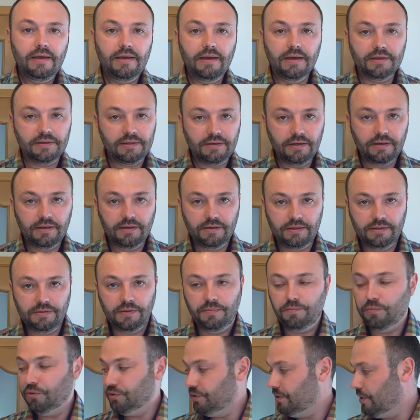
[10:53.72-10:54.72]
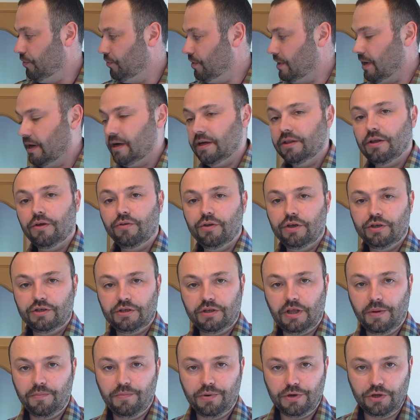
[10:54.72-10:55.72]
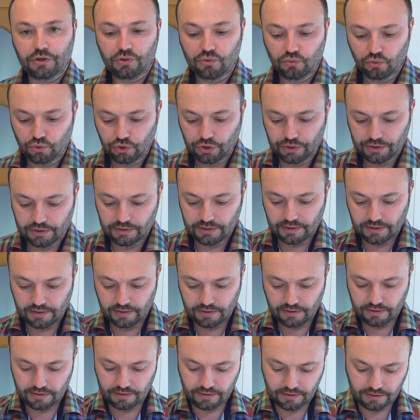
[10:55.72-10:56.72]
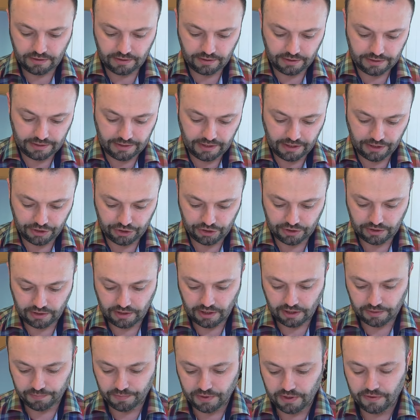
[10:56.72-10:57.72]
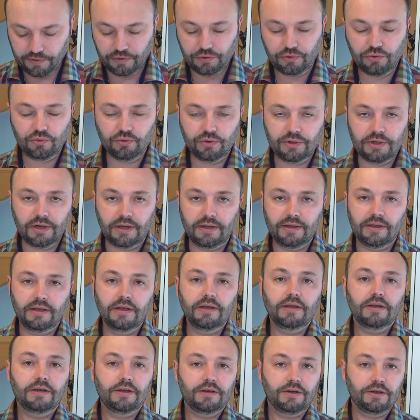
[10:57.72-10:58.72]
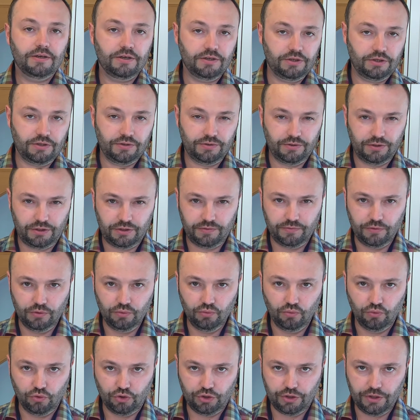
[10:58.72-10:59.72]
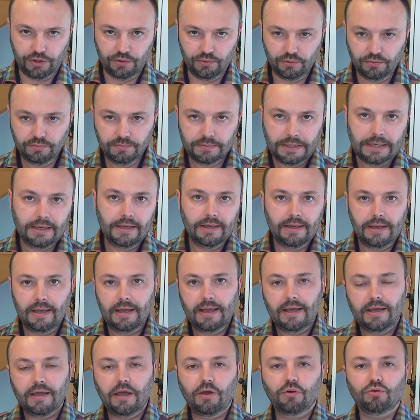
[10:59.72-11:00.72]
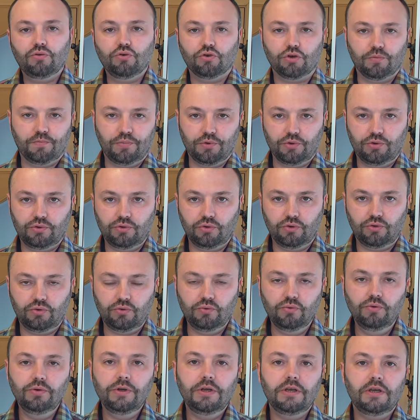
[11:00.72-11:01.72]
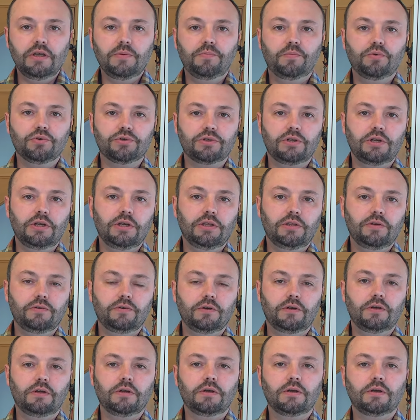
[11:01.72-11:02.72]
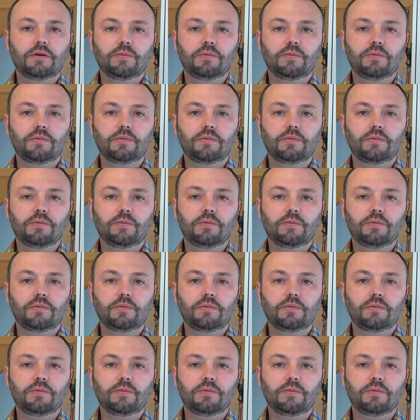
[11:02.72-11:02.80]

и осталось, после того, как она у нас там просушится, э, также отправить туда э, свиную шею. Я ее тоже просушу, и после этого